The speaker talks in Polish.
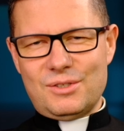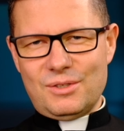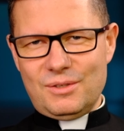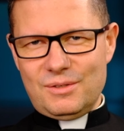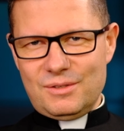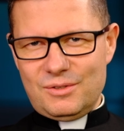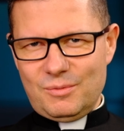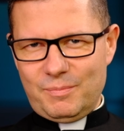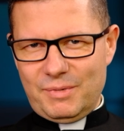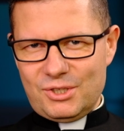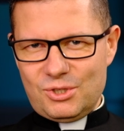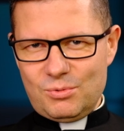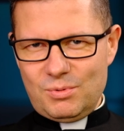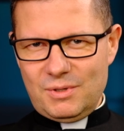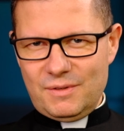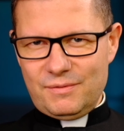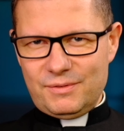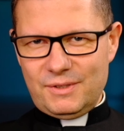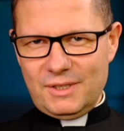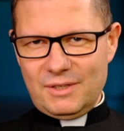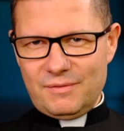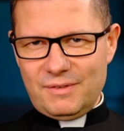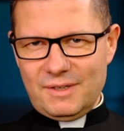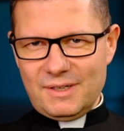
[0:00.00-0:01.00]
Zobaczyłem w
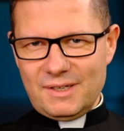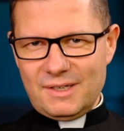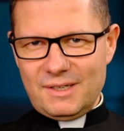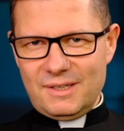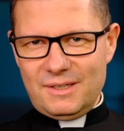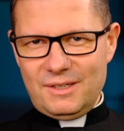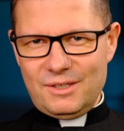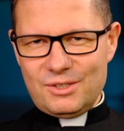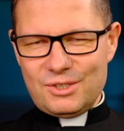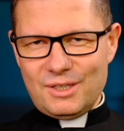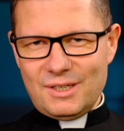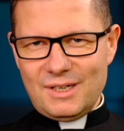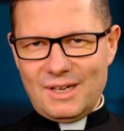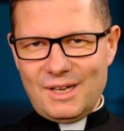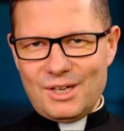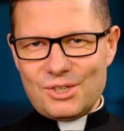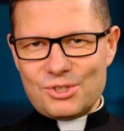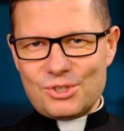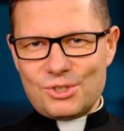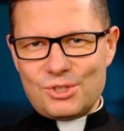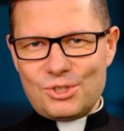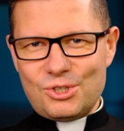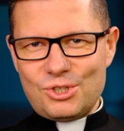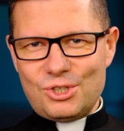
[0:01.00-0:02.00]
tej Ewangelii, że
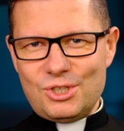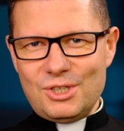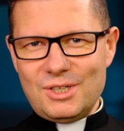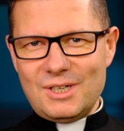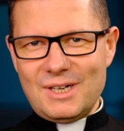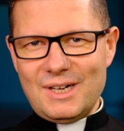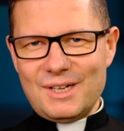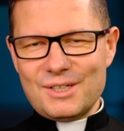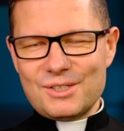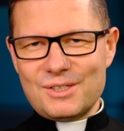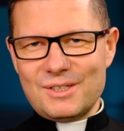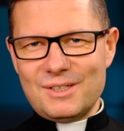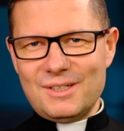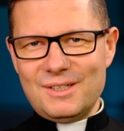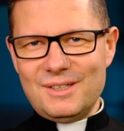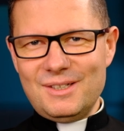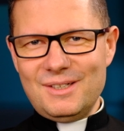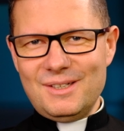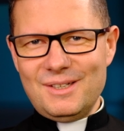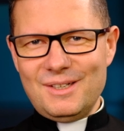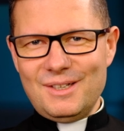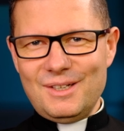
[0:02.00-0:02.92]
aż trzy razy